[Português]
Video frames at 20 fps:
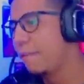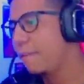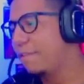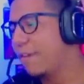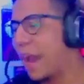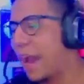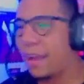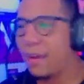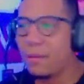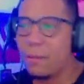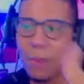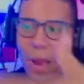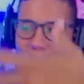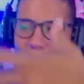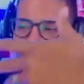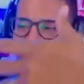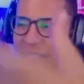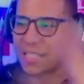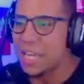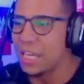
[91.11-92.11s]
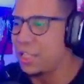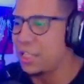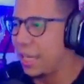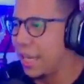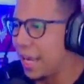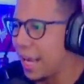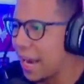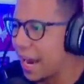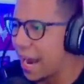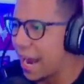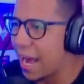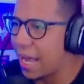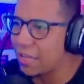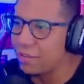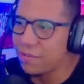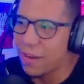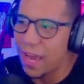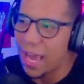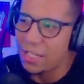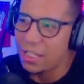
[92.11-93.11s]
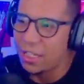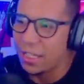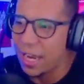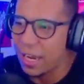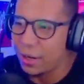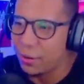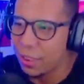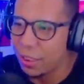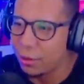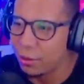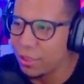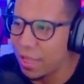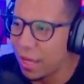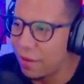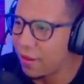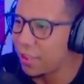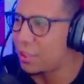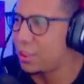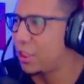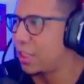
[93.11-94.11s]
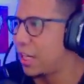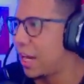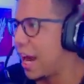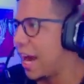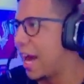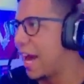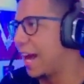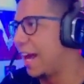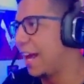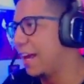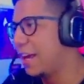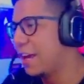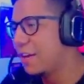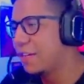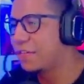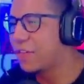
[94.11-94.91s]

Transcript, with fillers: vai avançar gelo errado, vai atirar no que não deve atirar,